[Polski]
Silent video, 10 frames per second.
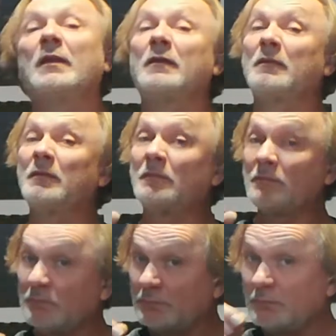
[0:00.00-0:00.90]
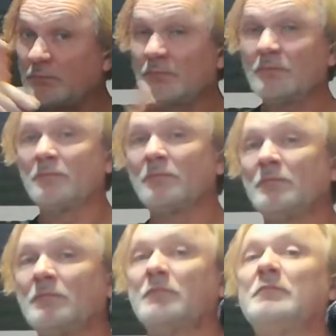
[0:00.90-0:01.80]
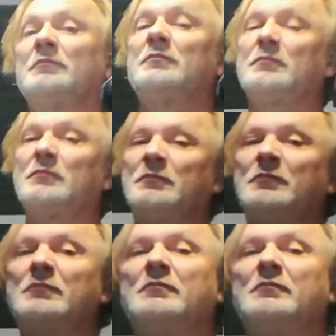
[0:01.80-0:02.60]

wsparcie pozwoliłoby nam nagrać